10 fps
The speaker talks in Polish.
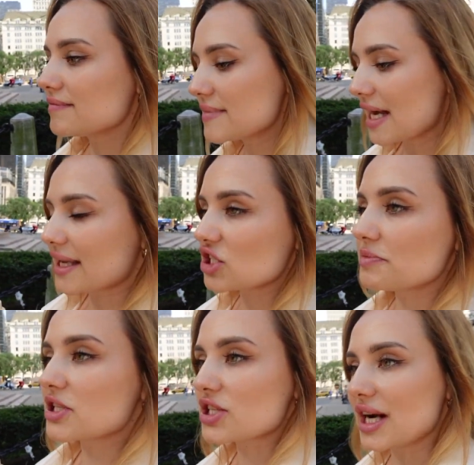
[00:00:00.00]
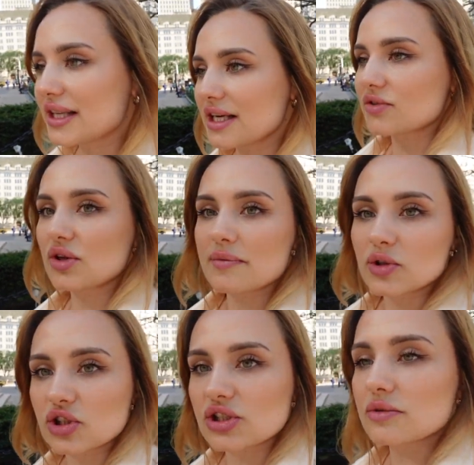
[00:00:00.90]
jakieś mieszkania, które
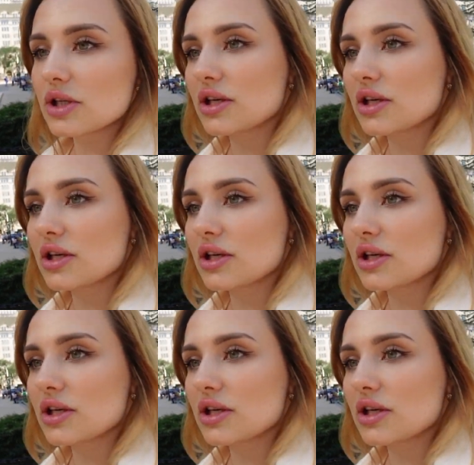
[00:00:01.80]
możecie